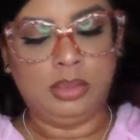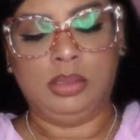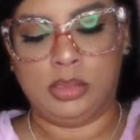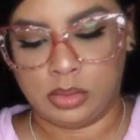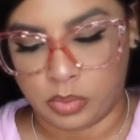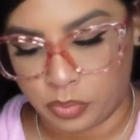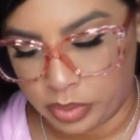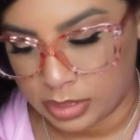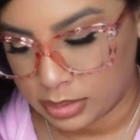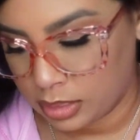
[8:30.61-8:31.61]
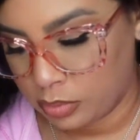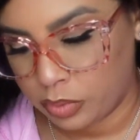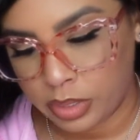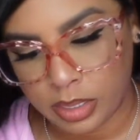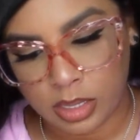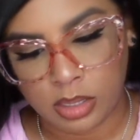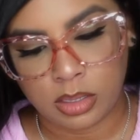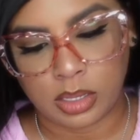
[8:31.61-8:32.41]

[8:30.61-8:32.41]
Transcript: So, voy a seguir por aquí.